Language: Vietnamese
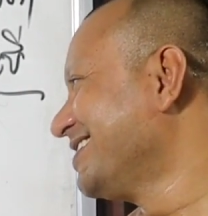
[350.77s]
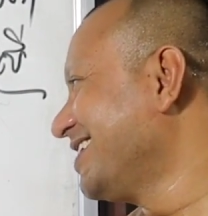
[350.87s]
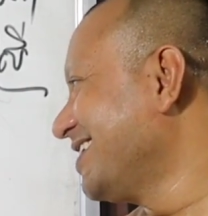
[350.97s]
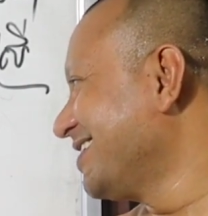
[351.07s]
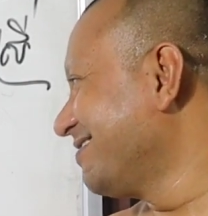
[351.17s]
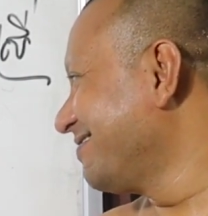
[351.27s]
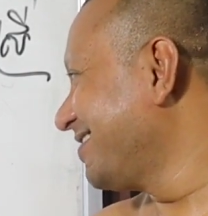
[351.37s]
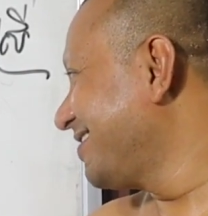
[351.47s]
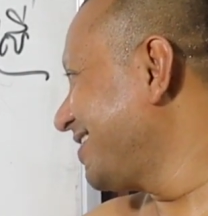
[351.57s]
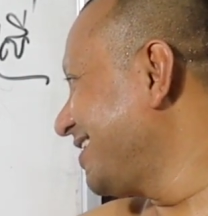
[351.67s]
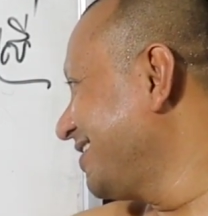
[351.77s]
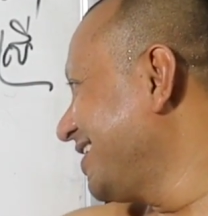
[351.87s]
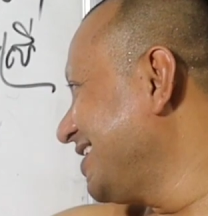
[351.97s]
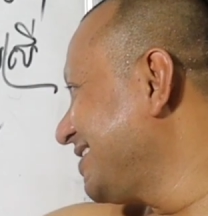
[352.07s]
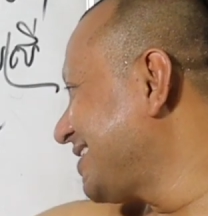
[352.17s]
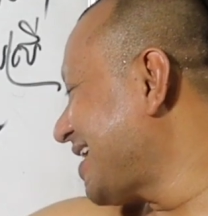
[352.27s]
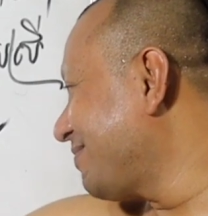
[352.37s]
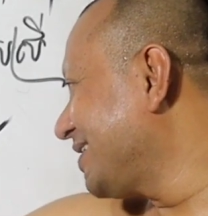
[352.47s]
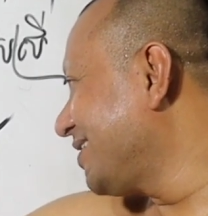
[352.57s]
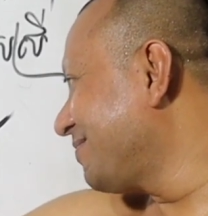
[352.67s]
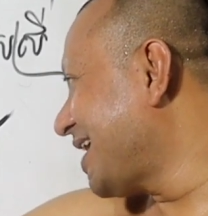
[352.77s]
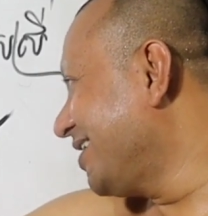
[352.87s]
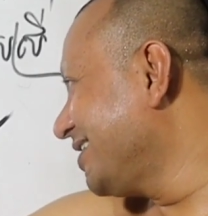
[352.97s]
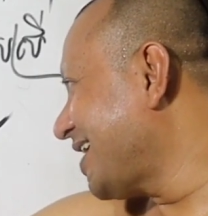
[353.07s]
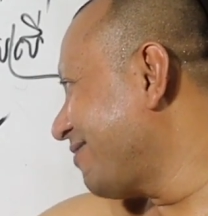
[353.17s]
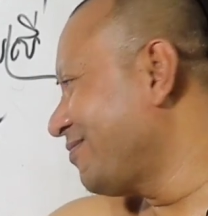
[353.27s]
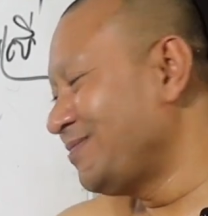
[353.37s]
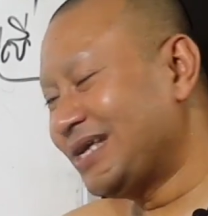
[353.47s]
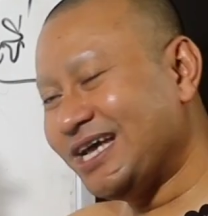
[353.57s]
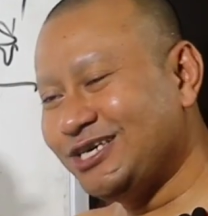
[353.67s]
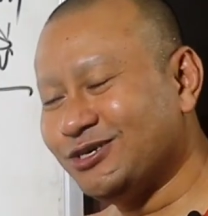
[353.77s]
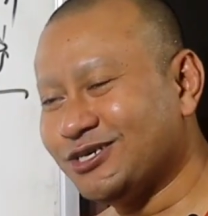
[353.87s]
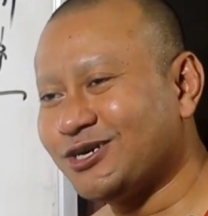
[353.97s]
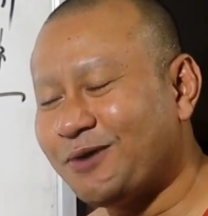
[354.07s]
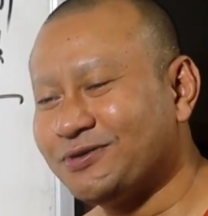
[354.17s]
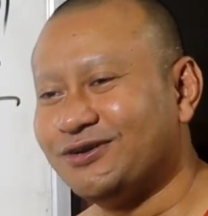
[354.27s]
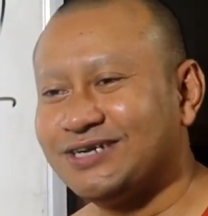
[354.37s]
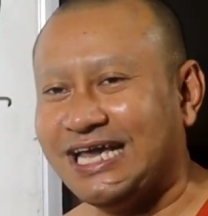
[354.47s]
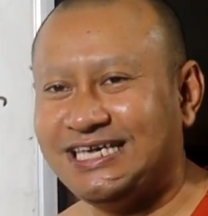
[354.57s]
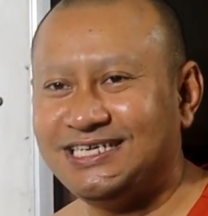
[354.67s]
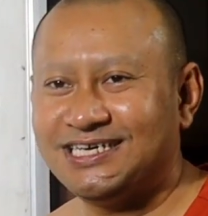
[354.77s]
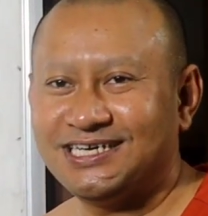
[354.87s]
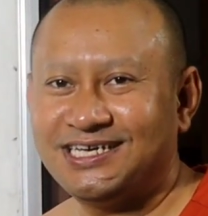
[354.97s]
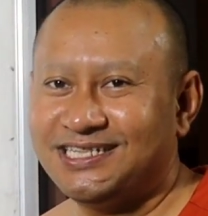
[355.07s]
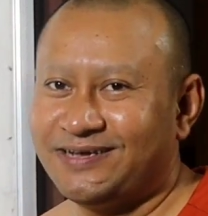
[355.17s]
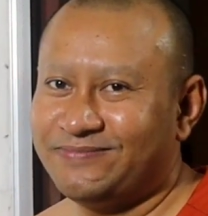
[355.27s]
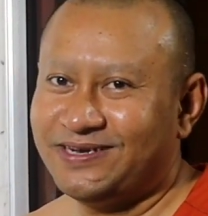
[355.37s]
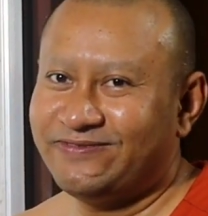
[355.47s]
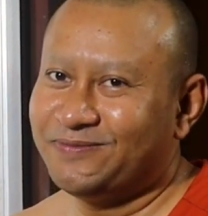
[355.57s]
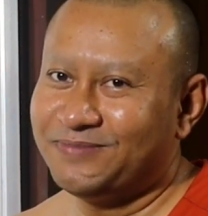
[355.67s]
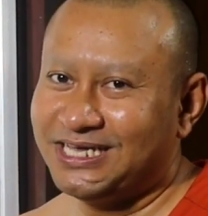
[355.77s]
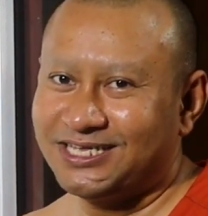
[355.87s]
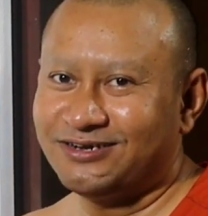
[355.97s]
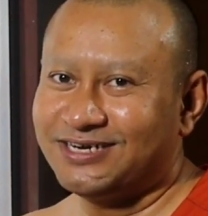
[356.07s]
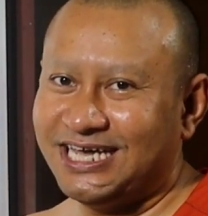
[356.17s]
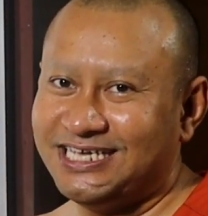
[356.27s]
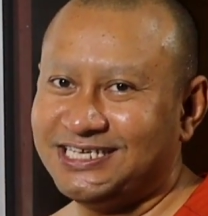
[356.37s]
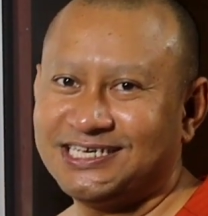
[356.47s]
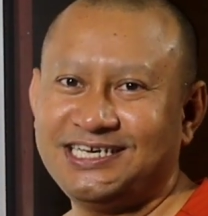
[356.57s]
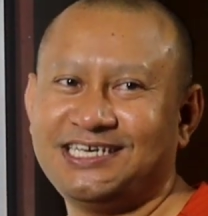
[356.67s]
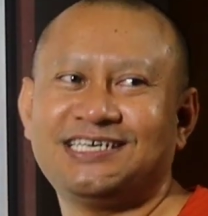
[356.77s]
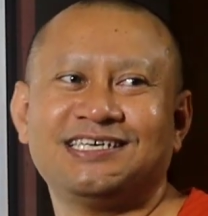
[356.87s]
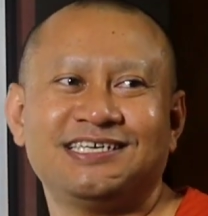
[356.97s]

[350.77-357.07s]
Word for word: nào anh ấy đây xa anh thầm đá để tham miền ai vô tập cọp cái nón đầy chẳng đó, tạm biết về miền cái nón đầy chẳng ấy,